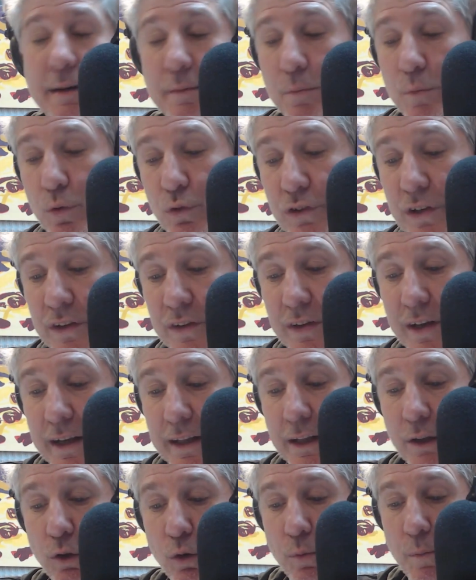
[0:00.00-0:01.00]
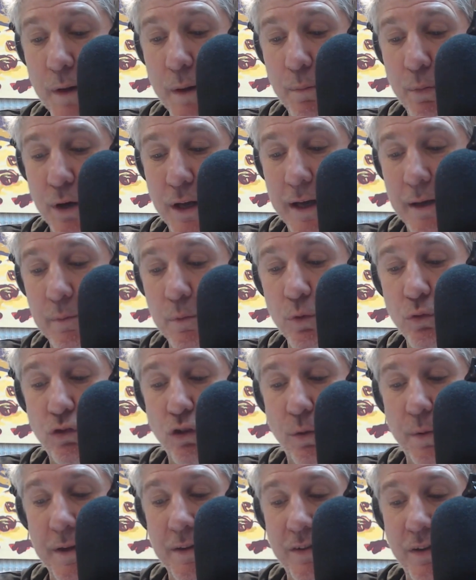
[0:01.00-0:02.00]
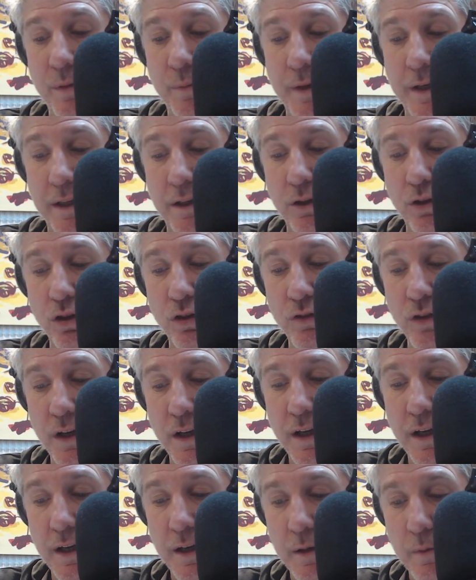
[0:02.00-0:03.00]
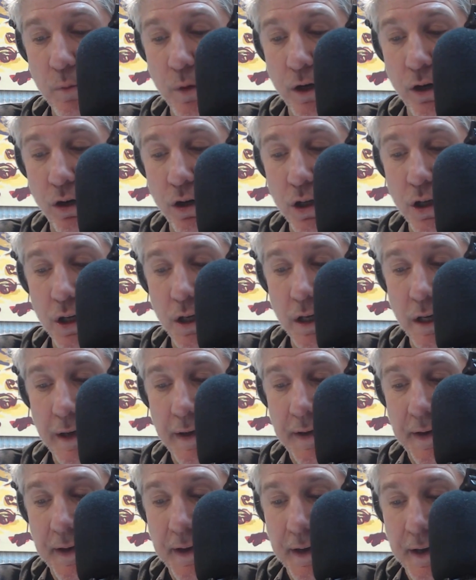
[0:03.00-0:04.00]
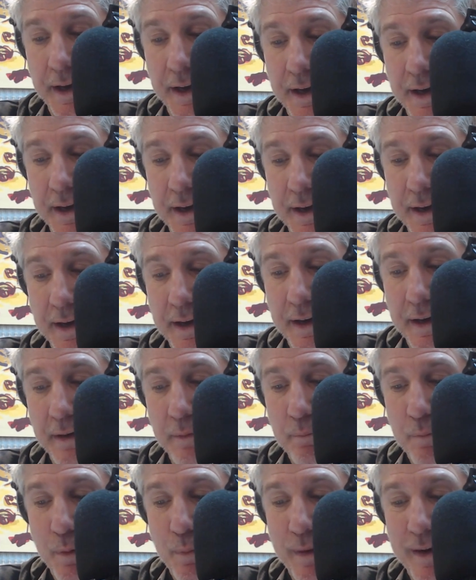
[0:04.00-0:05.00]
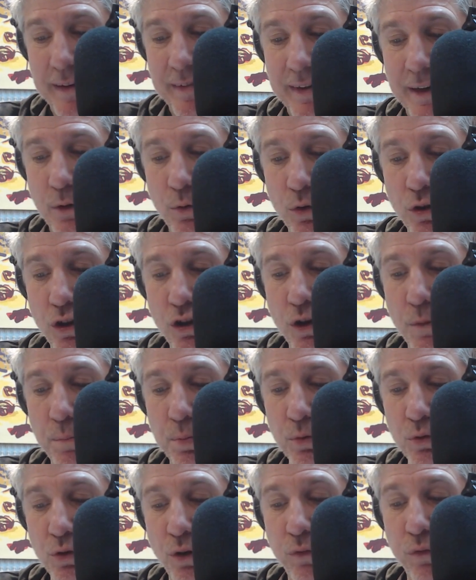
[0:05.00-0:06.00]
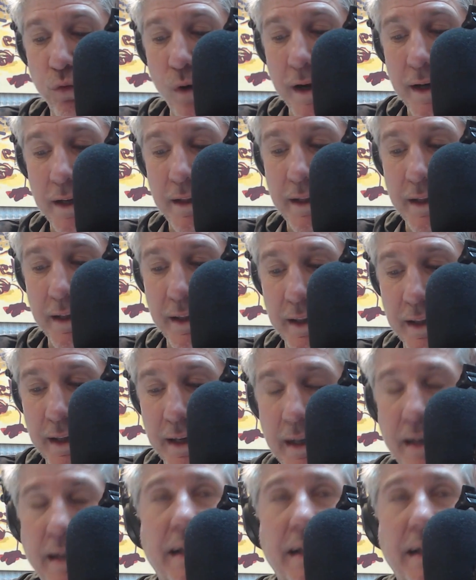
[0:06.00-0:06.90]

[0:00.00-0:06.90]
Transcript: mucha incertidumbre porque hay muchos vencimientos. Bueno, eh, me parece que uno de los puntos fuertes del